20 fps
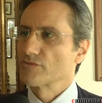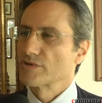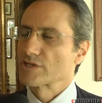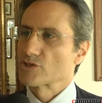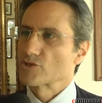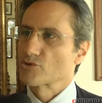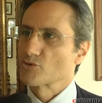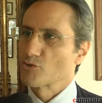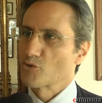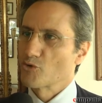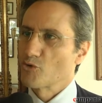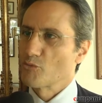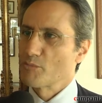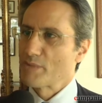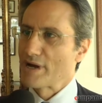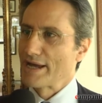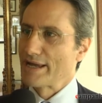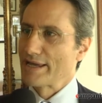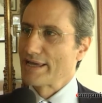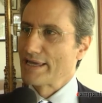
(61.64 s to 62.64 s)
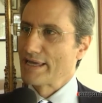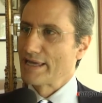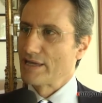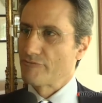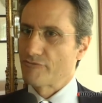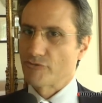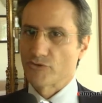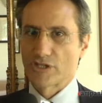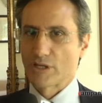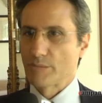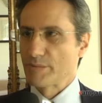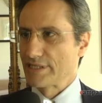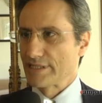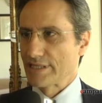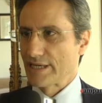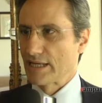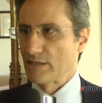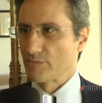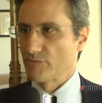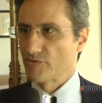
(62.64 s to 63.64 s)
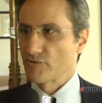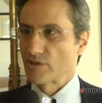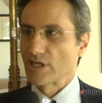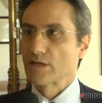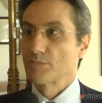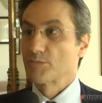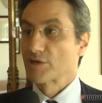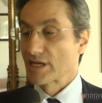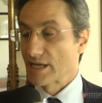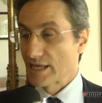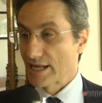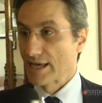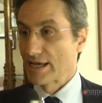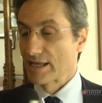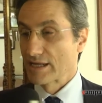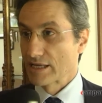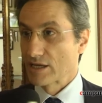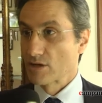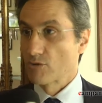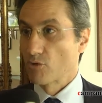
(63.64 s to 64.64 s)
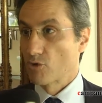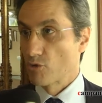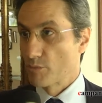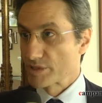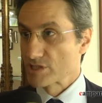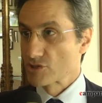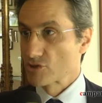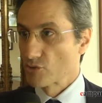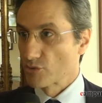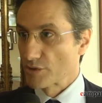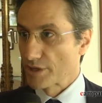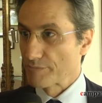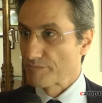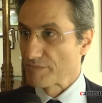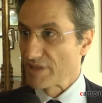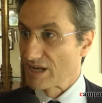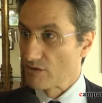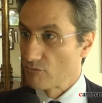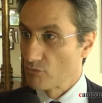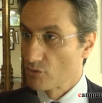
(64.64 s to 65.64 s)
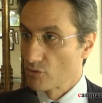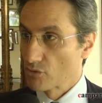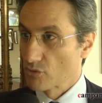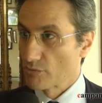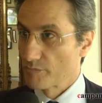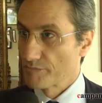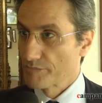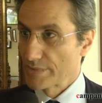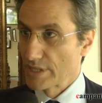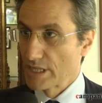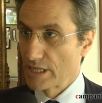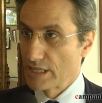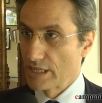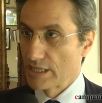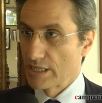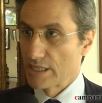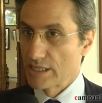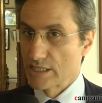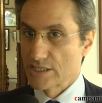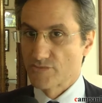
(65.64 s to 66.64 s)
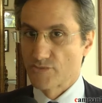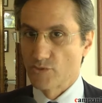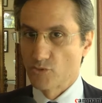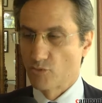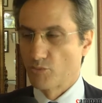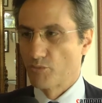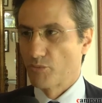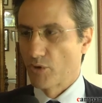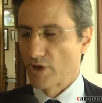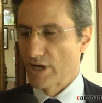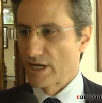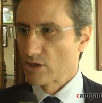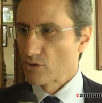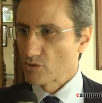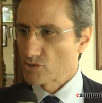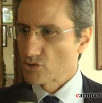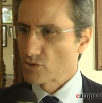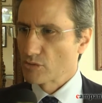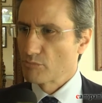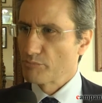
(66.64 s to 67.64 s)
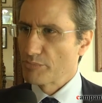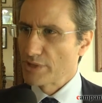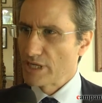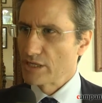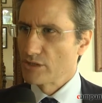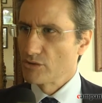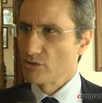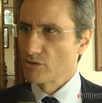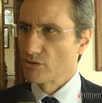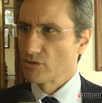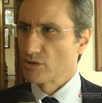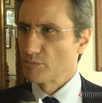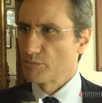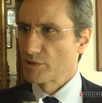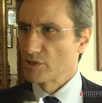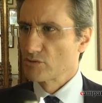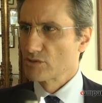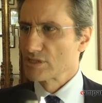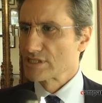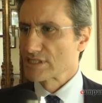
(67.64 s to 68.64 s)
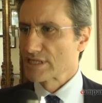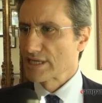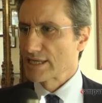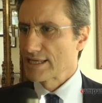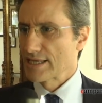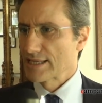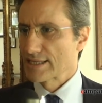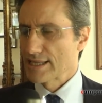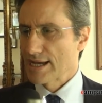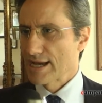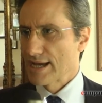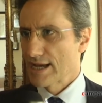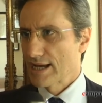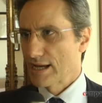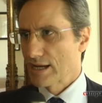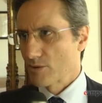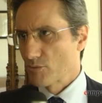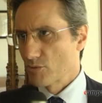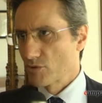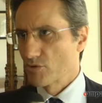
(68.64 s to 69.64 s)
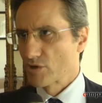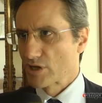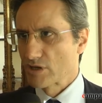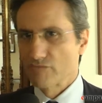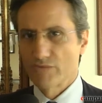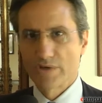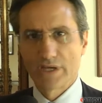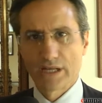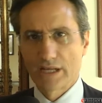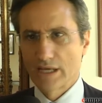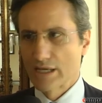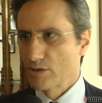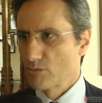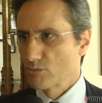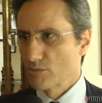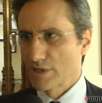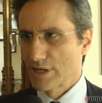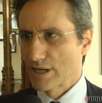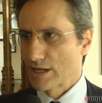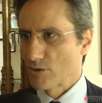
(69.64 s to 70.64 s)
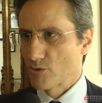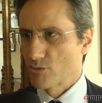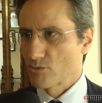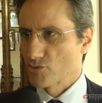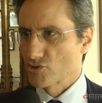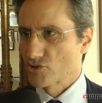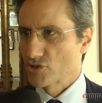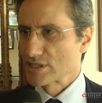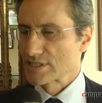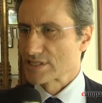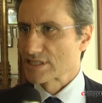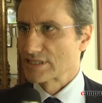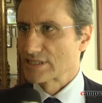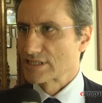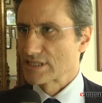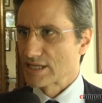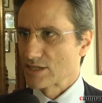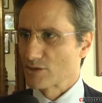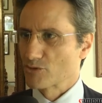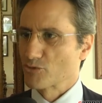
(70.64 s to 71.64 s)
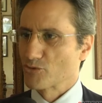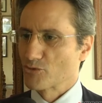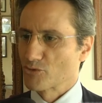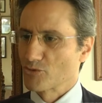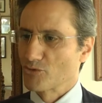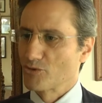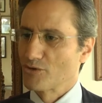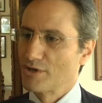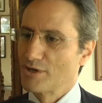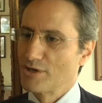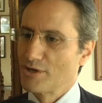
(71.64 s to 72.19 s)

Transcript: verso Roma è fondamentale, è fondamentale per creare occupazione, lavoro e sviluppo. E il nostro impegno, un impegno di serietà, quello che viene in una conoscenza del territorio